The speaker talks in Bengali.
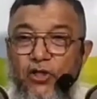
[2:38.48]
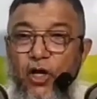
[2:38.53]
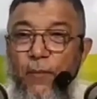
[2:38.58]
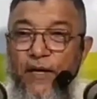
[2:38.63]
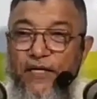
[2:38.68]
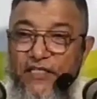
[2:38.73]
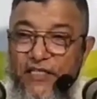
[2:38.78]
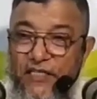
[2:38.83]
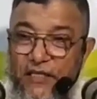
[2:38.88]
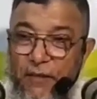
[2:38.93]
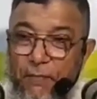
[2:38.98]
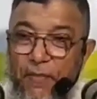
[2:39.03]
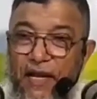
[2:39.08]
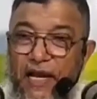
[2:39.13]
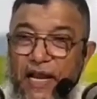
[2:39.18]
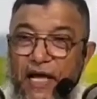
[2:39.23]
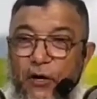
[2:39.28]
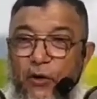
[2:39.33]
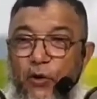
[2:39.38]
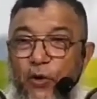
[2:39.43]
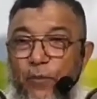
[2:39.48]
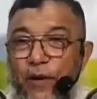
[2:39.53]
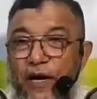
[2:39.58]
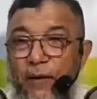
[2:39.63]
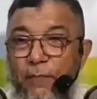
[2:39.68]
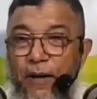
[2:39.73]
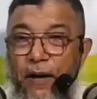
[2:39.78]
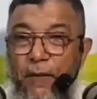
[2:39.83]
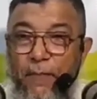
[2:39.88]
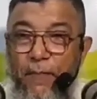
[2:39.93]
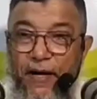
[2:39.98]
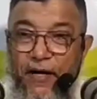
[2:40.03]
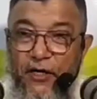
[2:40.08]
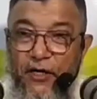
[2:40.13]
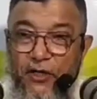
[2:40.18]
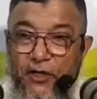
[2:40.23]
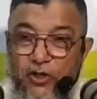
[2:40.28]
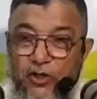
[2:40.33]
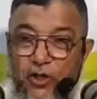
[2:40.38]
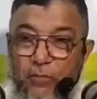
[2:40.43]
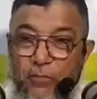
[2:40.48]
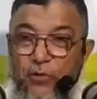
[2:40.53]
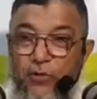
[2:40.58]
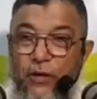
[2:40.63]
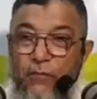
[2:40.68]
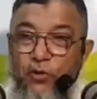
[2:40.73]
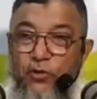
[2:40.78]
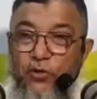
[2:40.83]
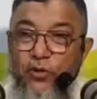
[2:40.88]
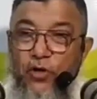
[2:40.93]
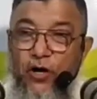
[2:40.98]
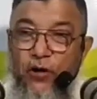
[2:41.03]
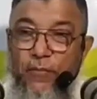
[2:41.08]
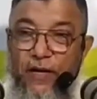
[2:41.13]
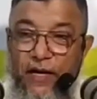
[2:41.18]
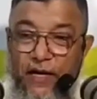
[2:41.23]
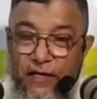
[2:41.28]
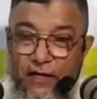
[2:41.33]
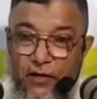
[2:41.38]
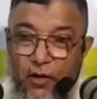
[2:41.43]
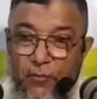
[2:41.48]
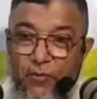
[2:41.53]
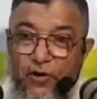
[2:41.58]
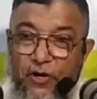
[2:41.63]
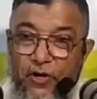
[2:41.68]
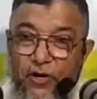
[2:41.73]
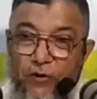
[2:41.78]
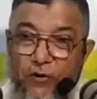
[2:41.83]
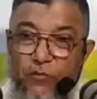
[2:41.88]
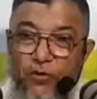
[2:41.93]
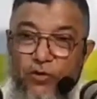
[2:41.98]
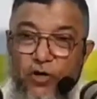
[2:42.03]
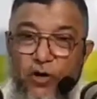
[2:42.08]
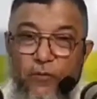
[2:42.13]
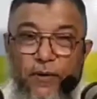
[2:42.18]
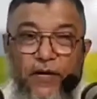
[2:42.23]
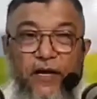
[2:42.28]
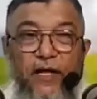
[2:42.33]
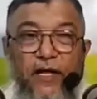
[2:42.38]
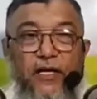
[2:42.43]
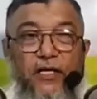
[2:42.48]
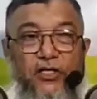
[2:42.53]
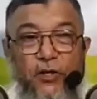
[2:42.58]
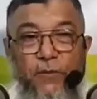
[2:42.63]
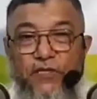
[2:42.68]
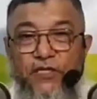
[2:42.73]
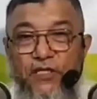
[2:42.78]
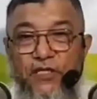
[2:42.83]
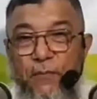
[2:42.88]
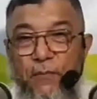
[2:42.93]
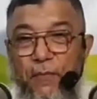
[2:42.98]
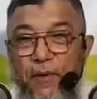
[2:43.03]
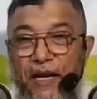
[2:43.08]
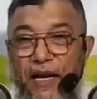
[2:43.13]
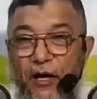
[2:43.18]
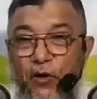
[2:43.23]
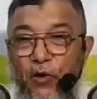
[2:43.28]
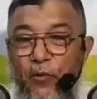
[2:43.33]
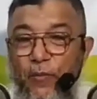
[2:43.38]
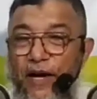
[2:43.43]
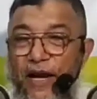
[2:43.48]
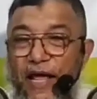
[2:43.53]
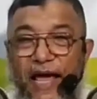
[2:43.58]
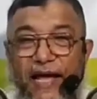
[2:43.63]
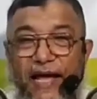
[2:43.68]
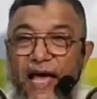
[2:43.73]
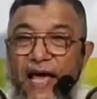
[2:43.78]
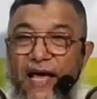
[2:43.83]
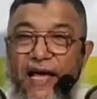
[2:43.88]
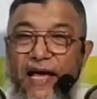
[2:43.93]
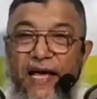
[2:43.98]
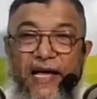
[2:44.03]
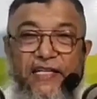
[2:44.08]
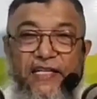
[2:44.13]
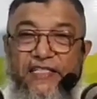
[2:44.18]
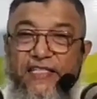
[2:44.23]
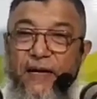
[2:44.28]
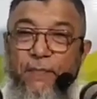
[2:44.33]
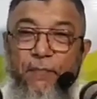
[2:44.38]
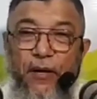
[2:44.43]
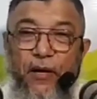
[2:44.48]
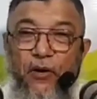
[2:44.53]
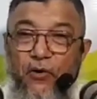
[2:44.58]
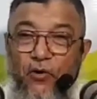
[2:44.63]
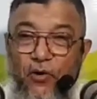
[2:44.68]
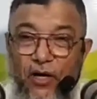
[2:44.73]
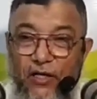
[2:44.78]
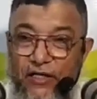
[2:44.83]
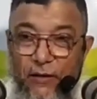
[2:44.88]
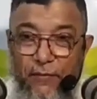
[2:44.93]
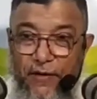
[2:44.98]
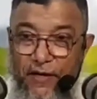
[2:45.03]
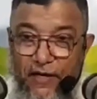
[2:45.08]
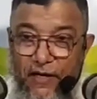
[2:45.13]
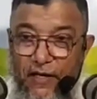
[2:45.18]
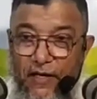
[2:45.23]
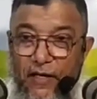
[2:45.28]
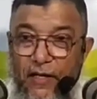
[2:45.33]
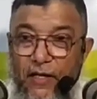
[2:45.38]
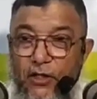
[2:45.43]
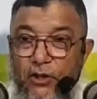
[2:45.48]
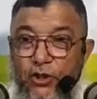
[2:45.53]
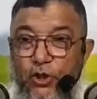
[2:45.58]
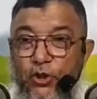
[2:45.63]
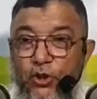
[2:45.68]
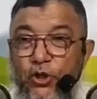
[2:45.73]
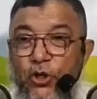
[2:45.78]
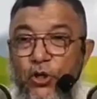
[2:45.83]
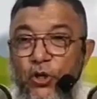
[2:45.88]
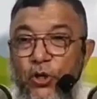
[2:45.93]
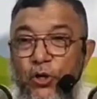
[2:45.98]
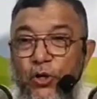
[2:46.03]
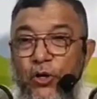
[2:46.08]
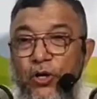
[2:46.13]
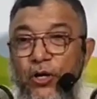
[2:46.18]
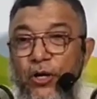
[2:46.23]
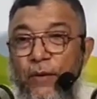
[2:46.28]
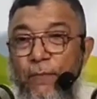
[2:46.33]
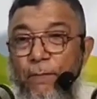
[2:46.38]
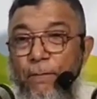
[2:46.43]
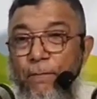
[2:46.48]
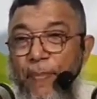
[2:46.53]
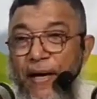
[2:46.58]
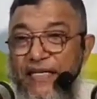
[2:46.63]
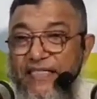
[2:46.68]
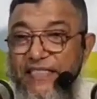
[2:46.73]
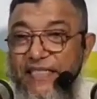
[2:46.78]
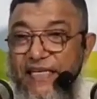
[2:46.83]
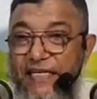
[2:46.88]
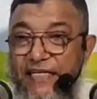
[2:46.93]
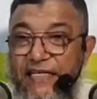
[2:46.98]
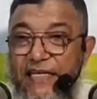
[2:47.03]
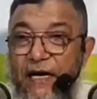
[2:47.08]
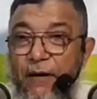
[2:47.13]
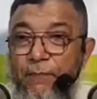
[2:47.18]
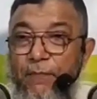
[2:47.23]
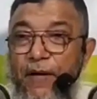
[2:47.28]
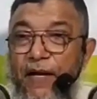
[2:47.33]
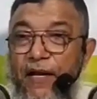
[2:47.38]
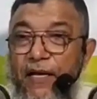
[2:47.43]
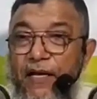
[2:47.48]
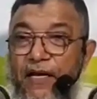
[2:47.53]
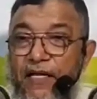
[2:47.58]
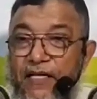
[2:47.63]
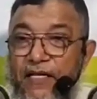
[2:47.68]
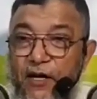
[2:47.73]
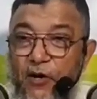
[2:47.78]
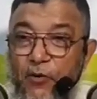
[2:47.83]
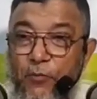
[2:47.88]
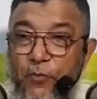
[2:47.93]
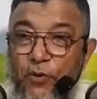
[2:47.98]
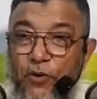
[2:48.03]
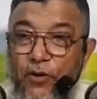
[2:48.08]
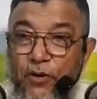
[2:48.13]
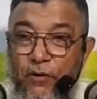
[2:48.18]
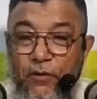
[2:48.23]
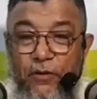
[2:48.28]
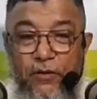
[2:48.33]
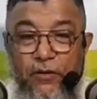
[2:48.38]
সবাই সাথে মিলে করবেন আপনি আপনি একটা সম্প্রদায়ভুক্ত হবেন একটা কমিউনিটিভুক্ত হবেন সবার সাথে মিলে করবেন একা একা ইসলাম পালন করা যাবে না যদিও বেসিকটা আপনি নিজের উপর